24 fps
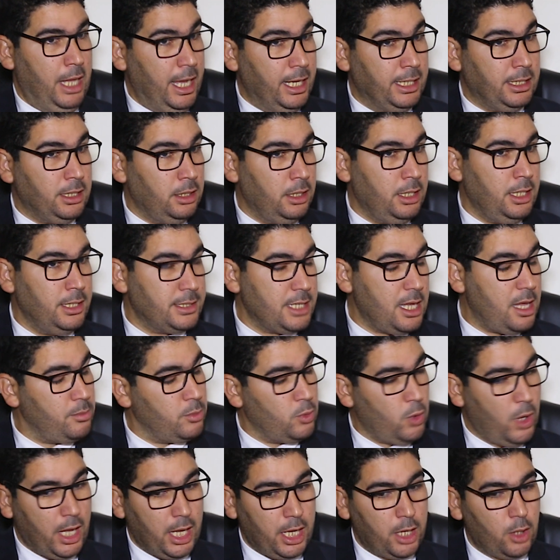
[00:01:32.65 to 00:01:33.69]
من حيث
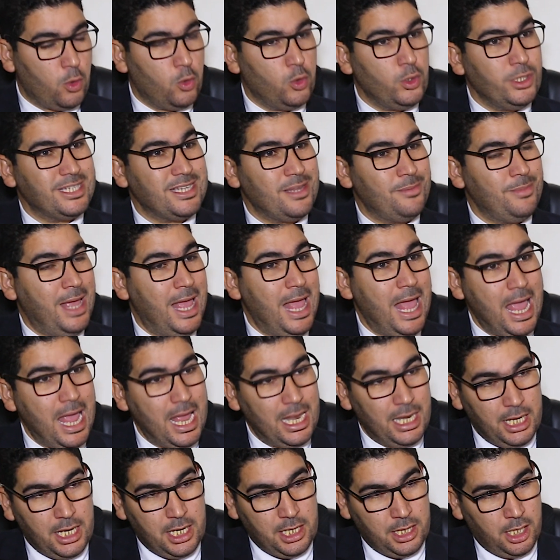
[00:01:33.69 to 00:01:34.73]
النسب نحقق نسب
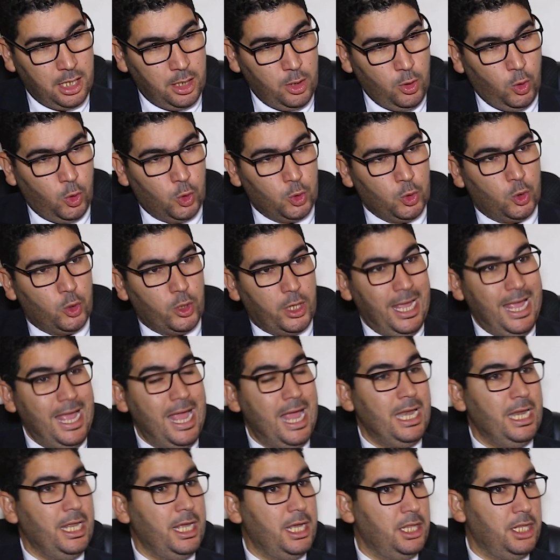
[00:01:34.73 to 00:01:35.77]
عاليه ديال الحضور
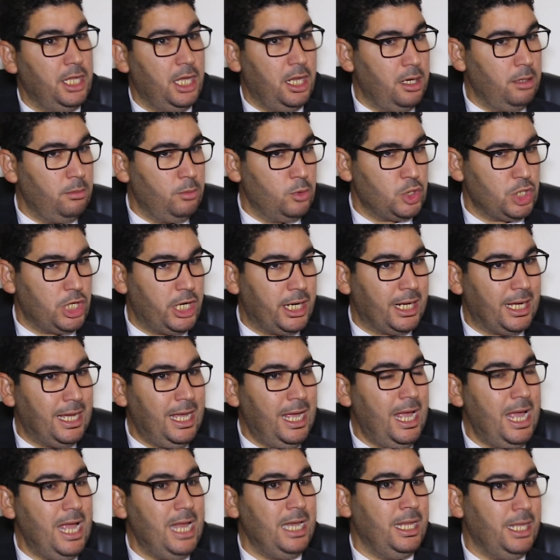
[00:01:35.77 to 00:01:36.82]
عاليه ديال
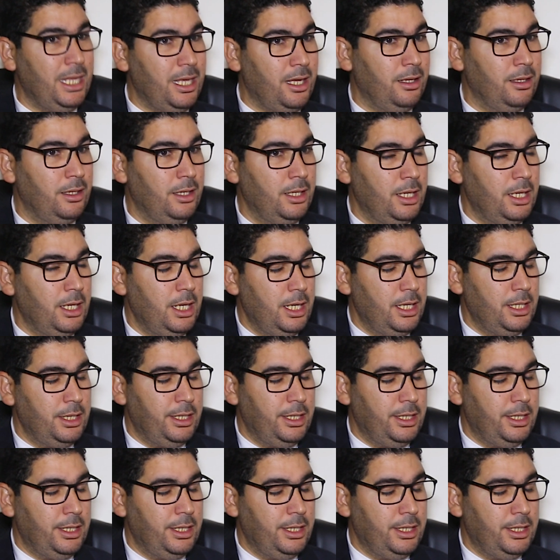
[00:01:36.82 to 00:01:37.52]
المشاركه عاليه